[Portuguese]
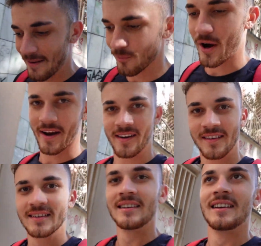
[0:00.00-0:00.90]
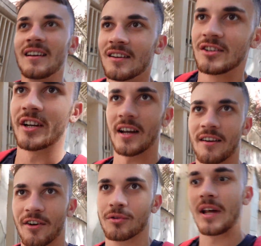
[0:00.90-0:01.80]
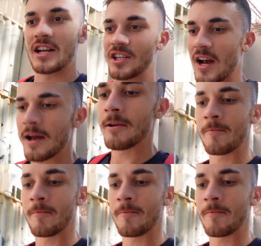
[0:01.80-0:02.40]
Bora. Chegando na faculdade já.